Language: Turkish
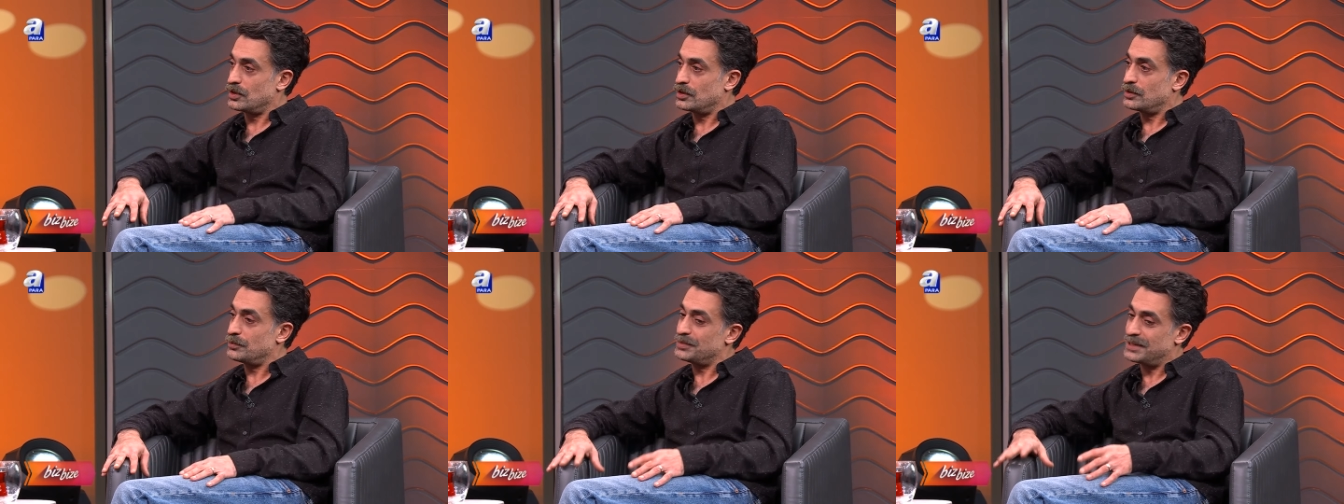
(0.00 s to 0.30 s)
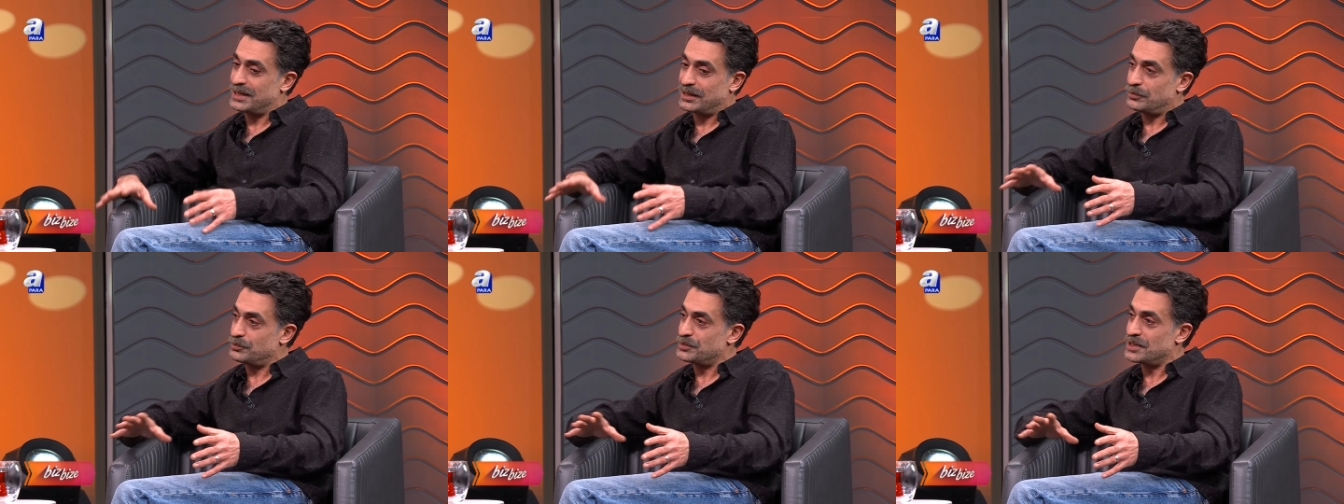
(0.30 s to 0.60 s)

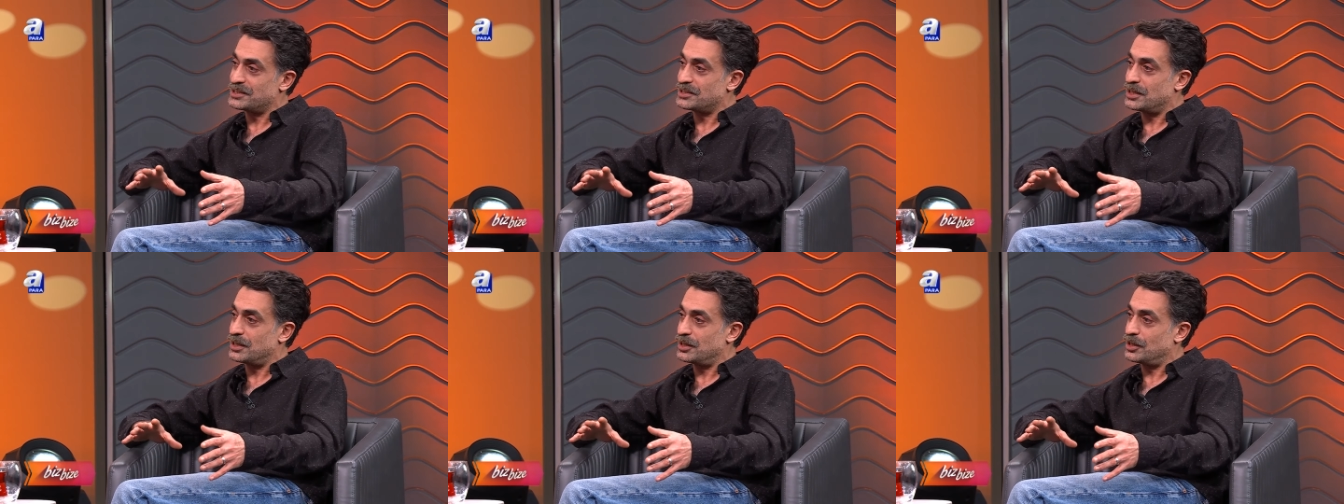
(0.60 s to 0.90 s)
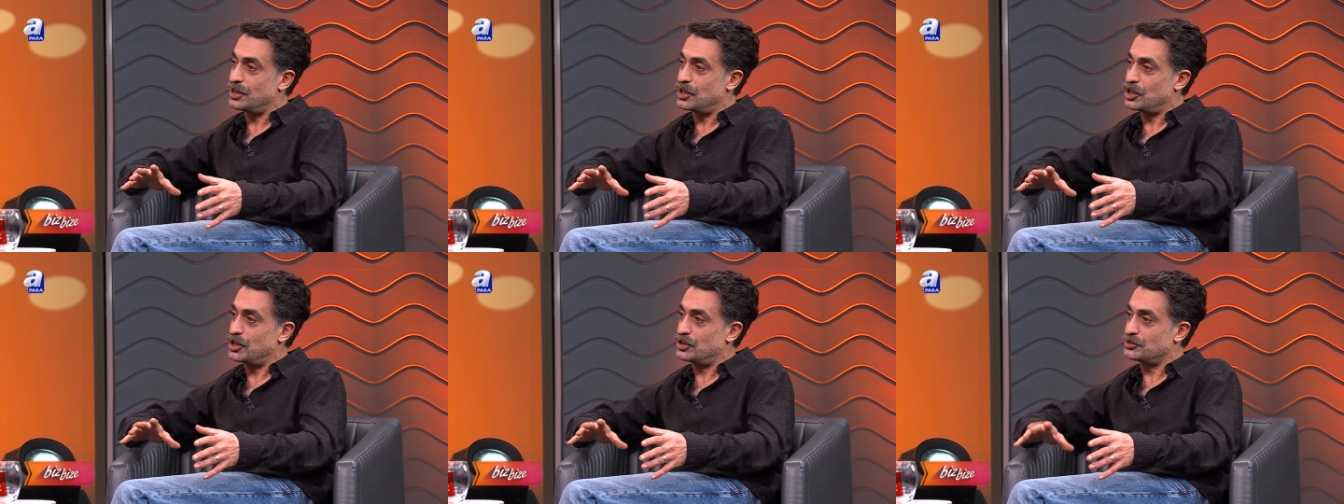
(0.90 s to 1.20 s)
Biraz, biraz a,
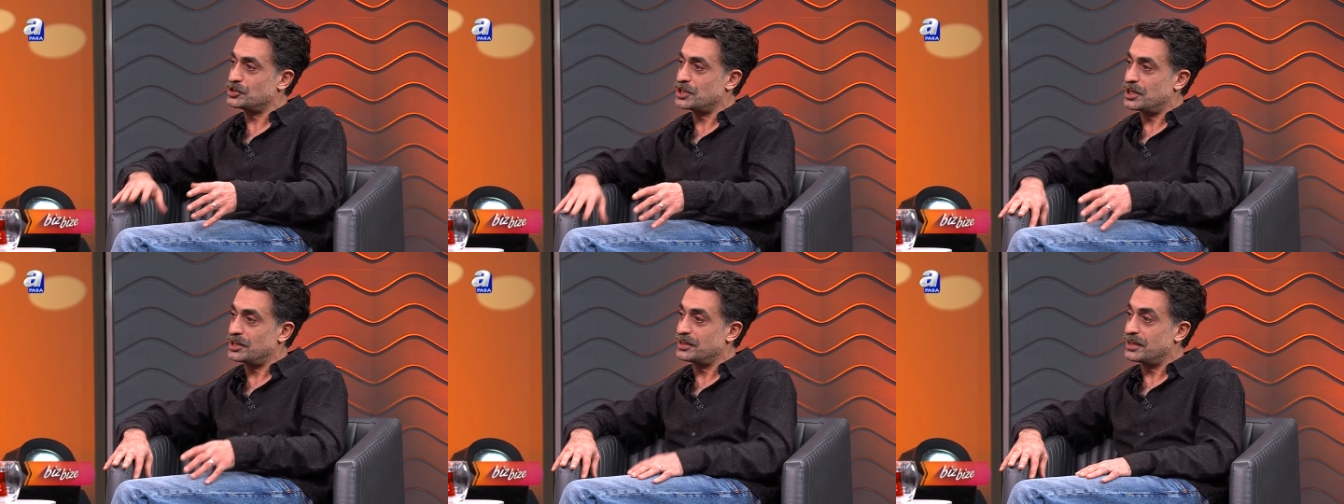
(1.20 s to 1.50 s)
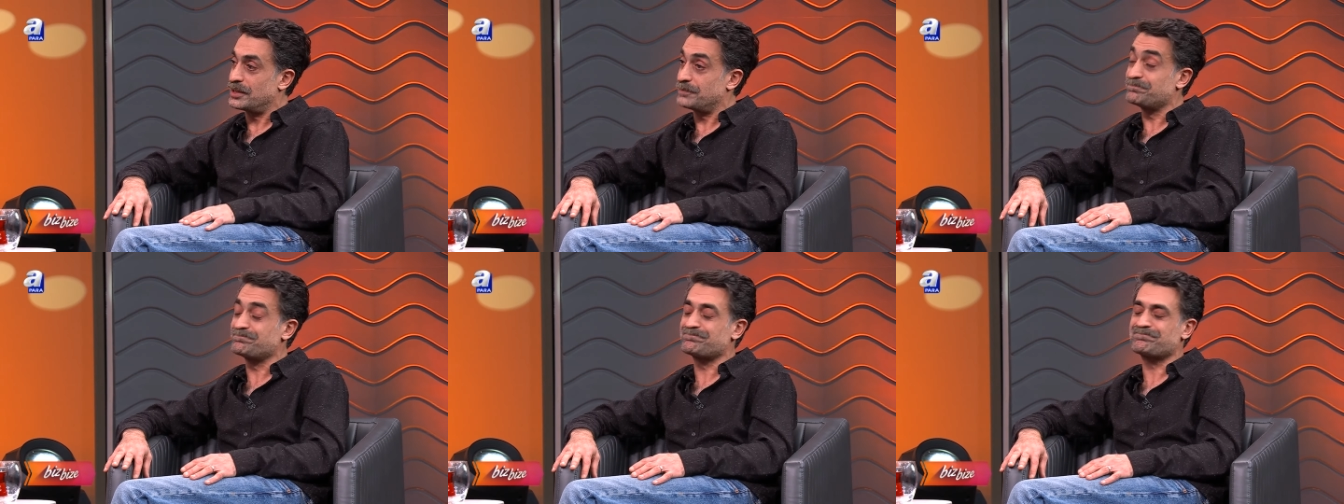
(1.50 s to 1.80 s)
a,
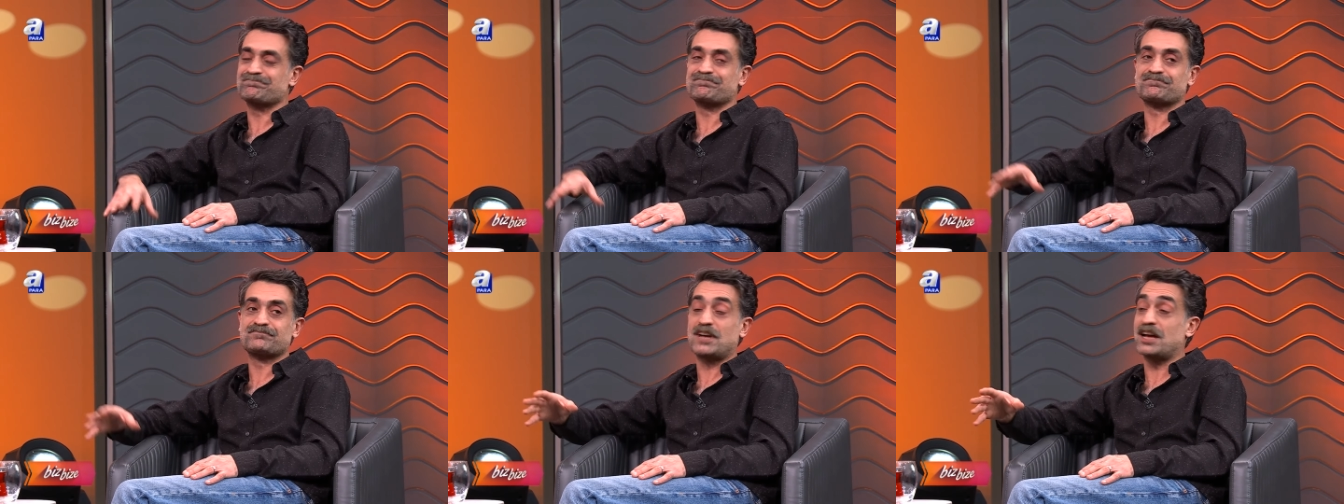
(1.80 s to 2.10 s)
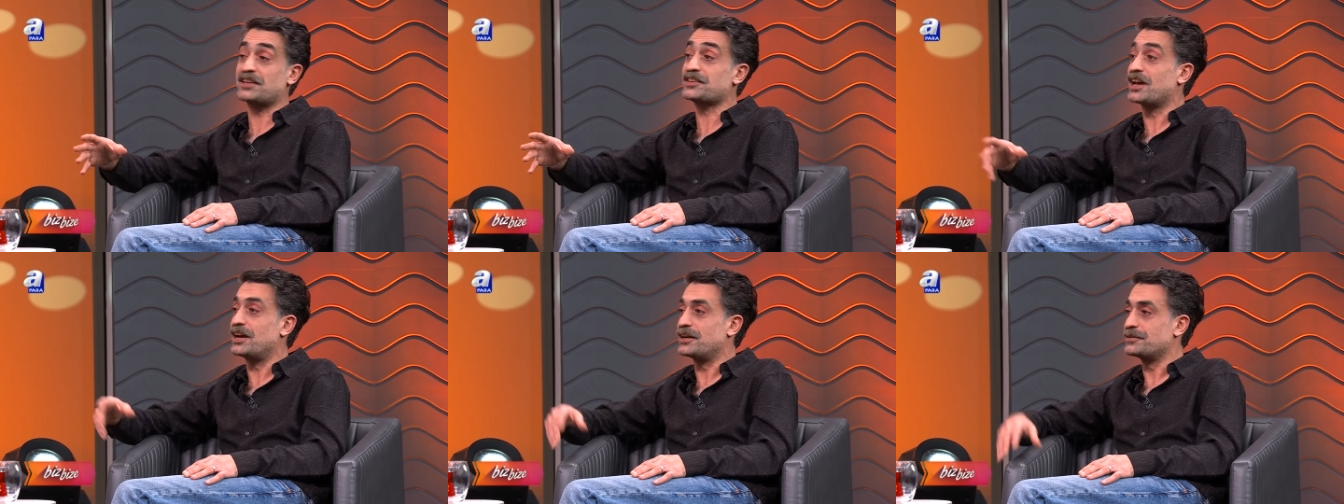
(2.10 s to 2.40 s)
şeyde m, hmm,
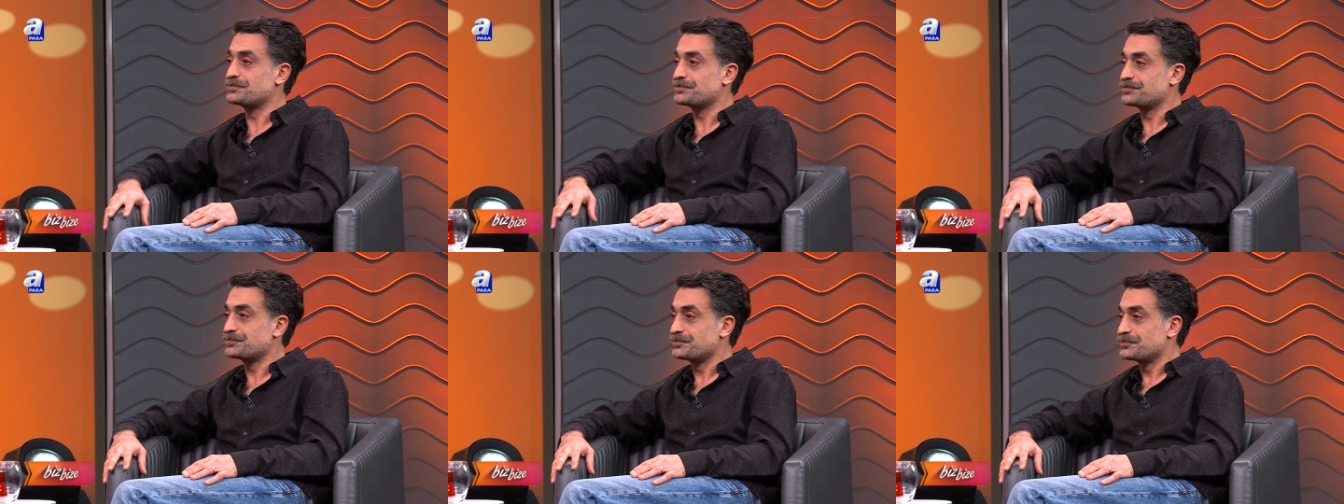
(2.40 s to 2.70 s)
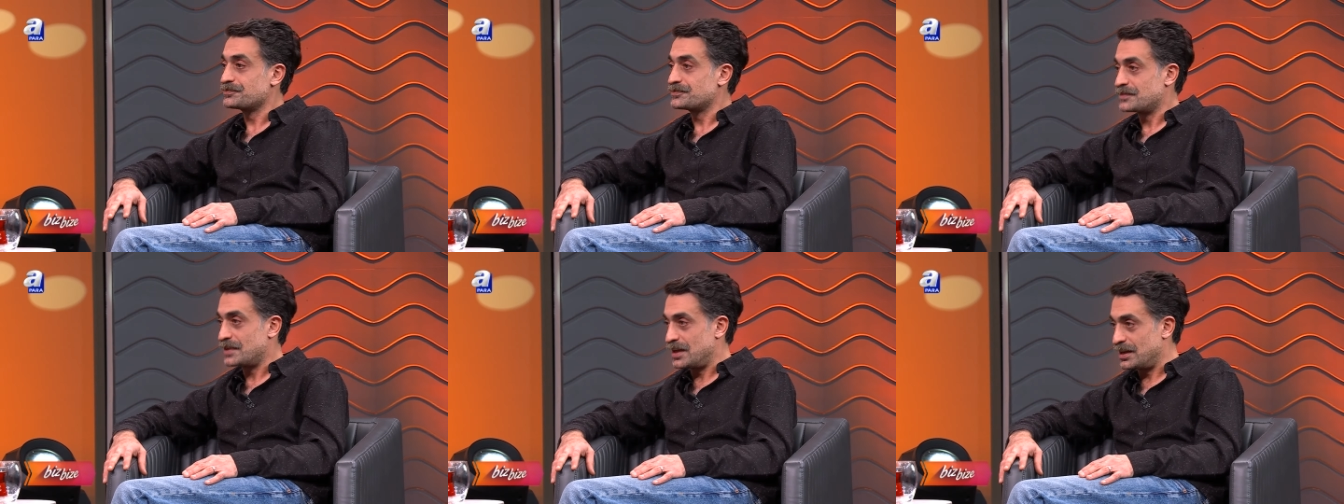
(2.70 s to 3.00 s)
ada.
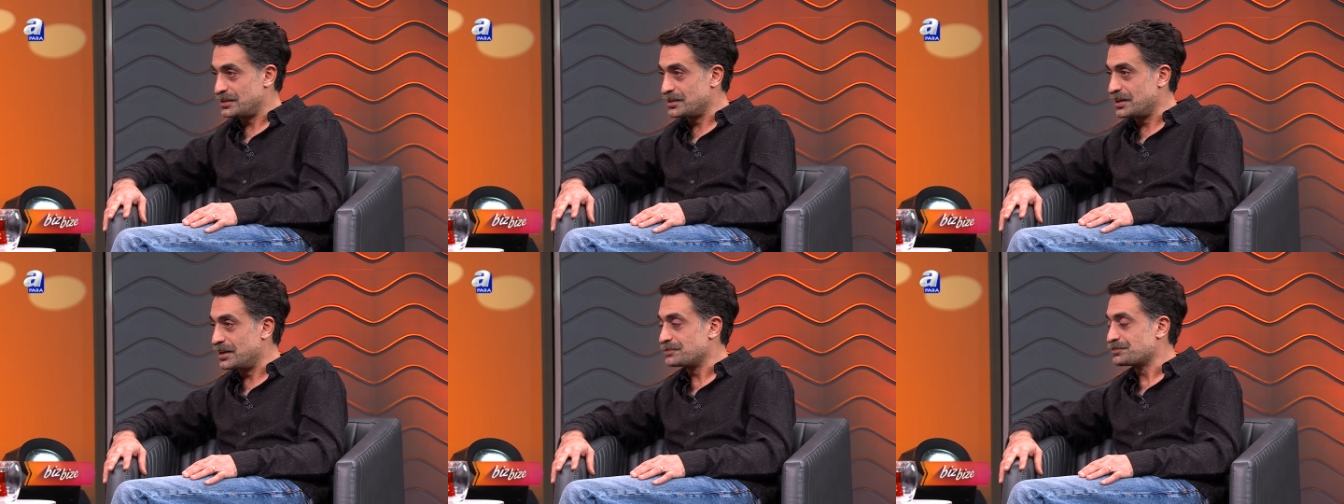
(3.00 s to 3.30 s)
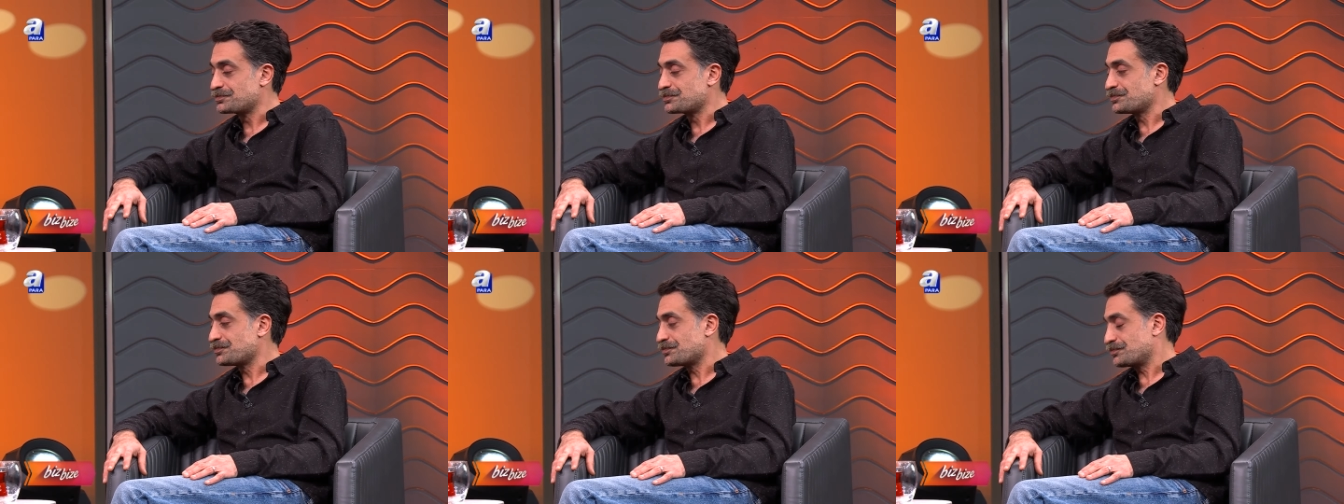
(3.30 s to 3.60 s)
Ada, ha, ada. Okay.